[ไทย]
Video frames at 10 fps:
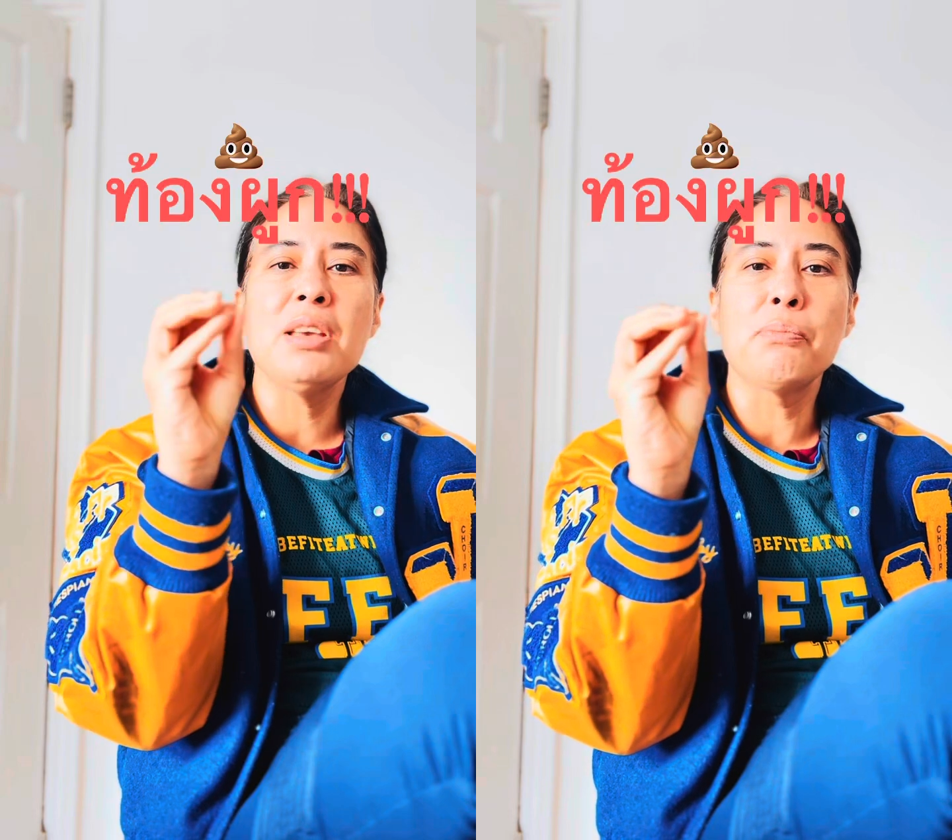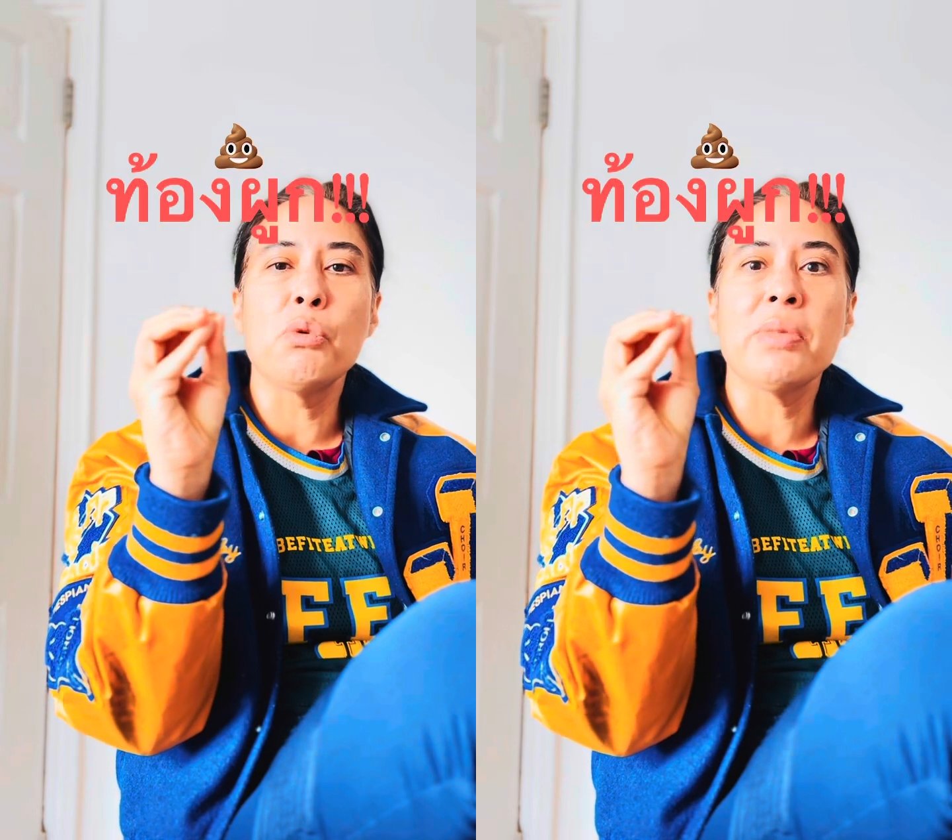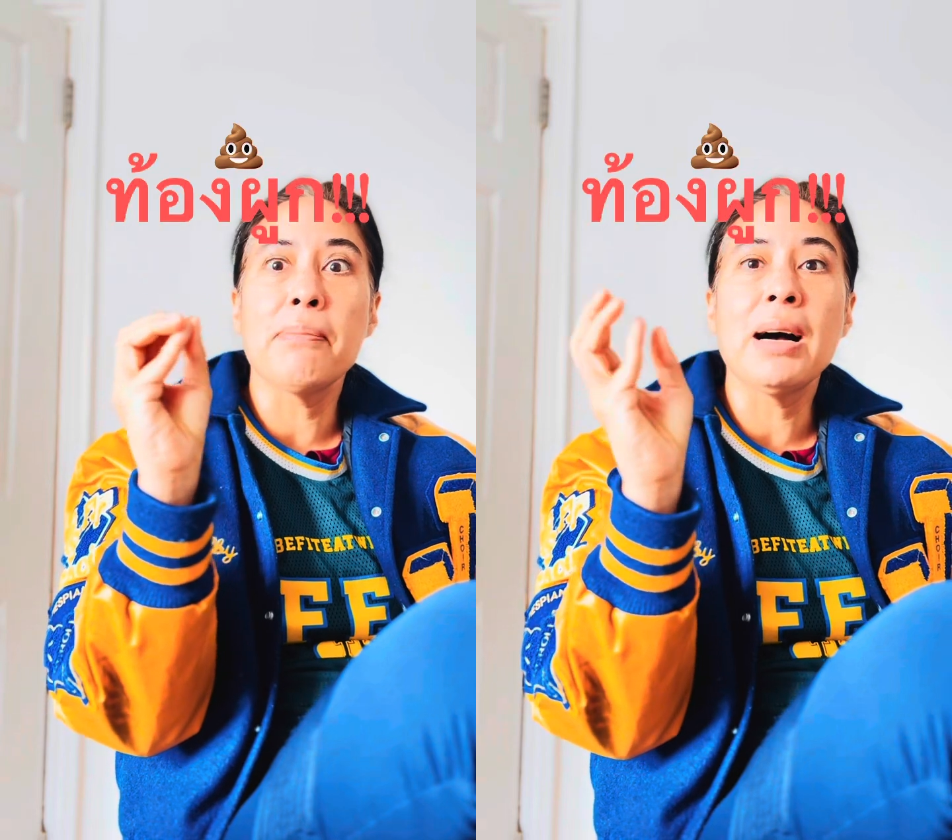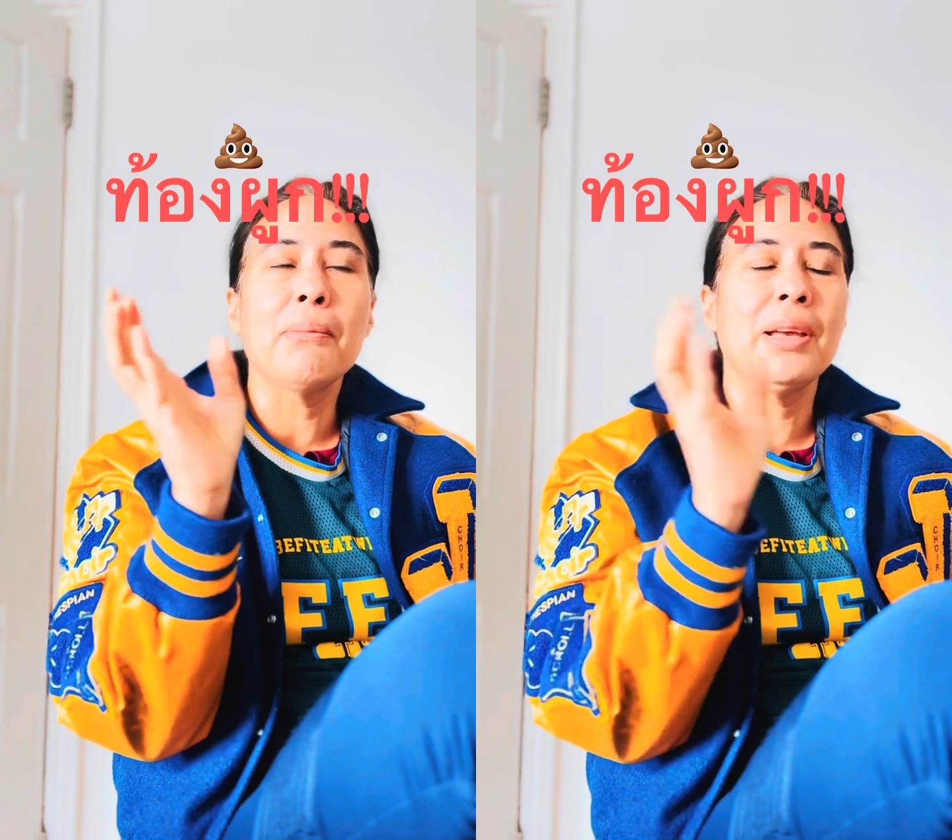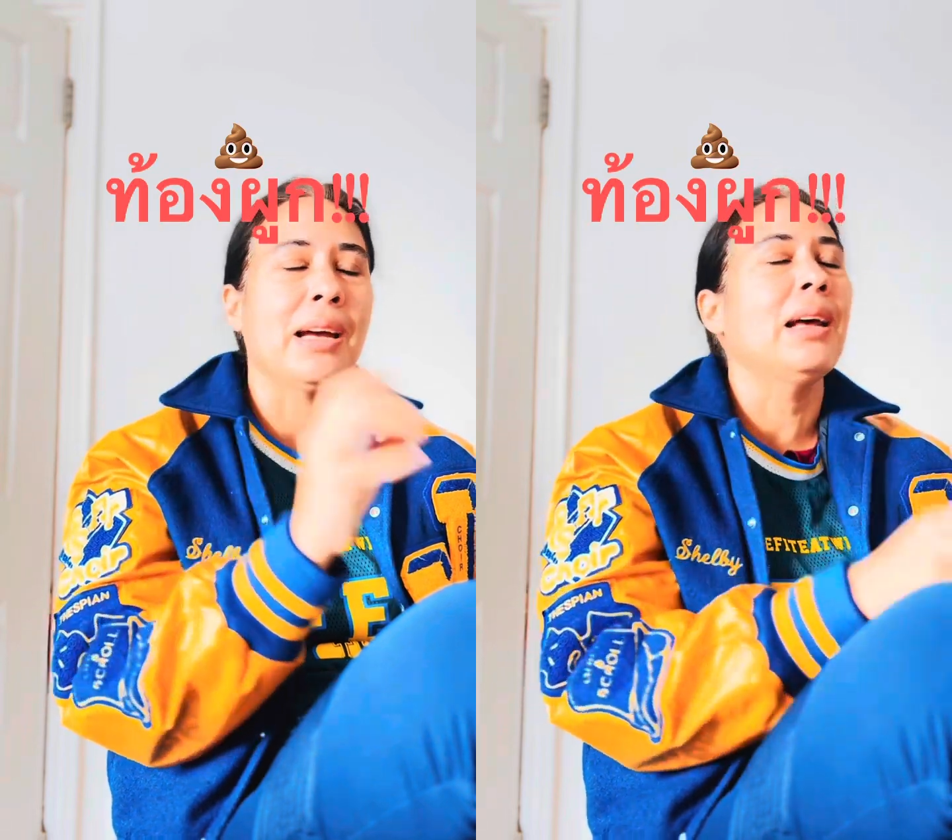มีตะปุ่มตะ
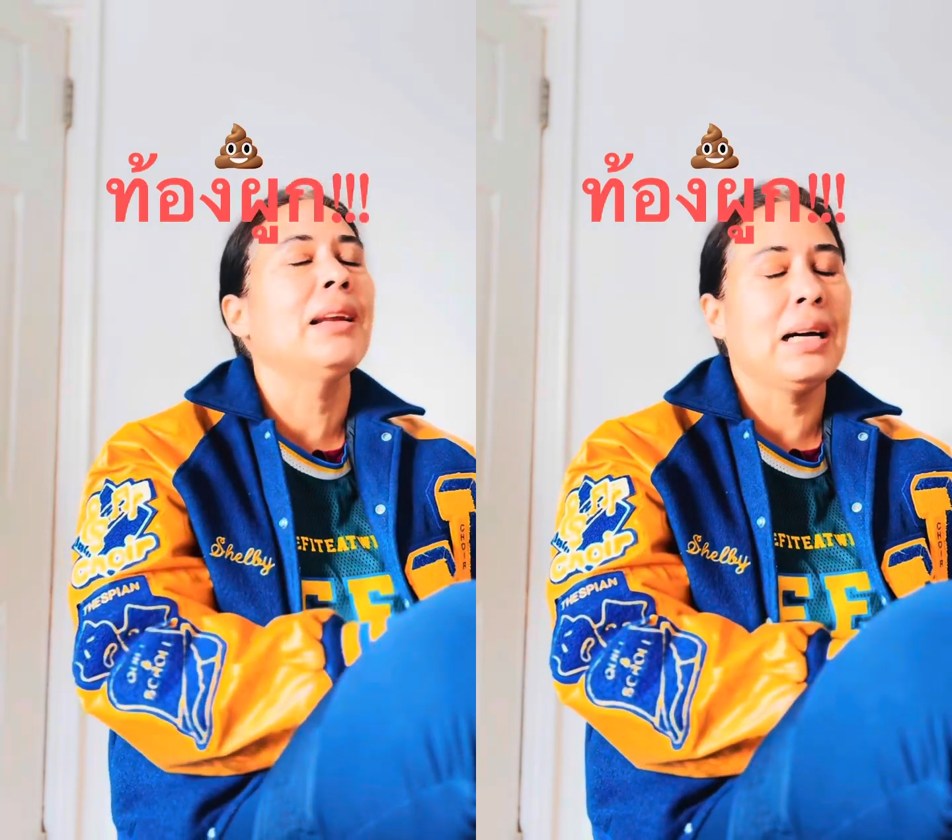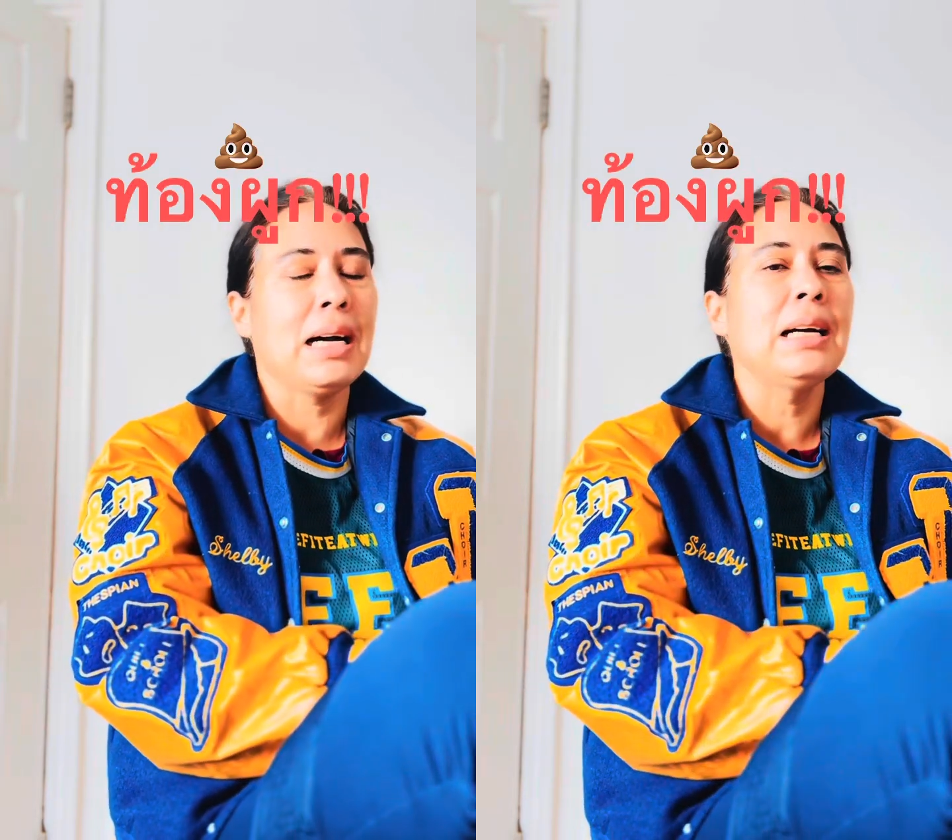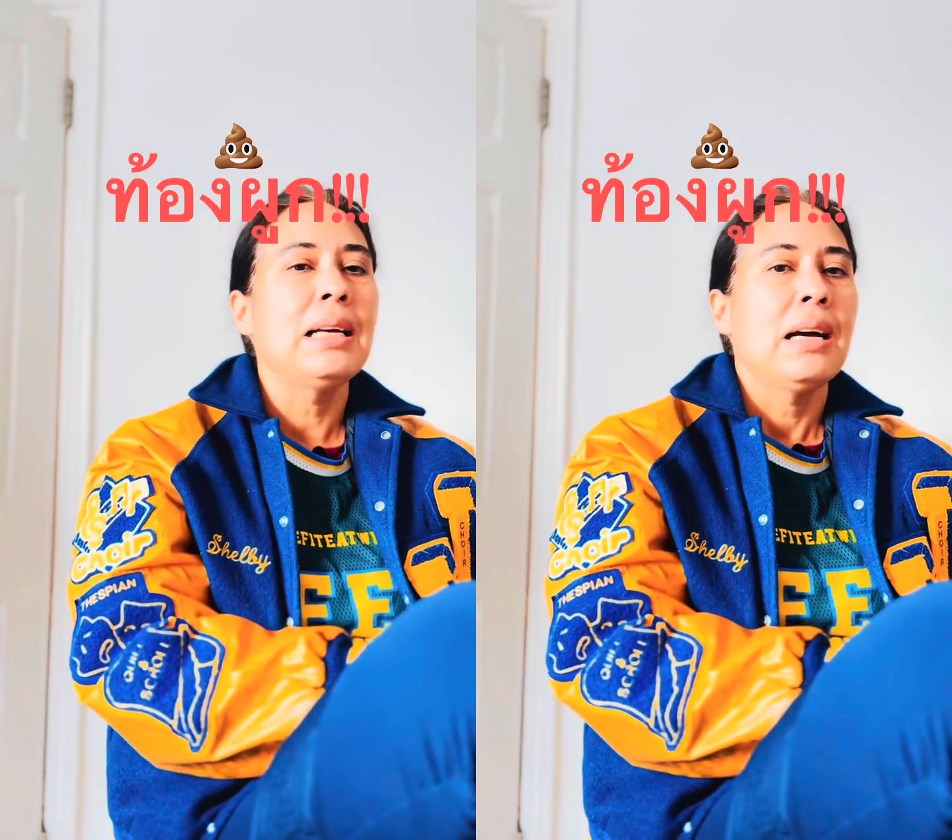ปำอย่างนั้นนะคะ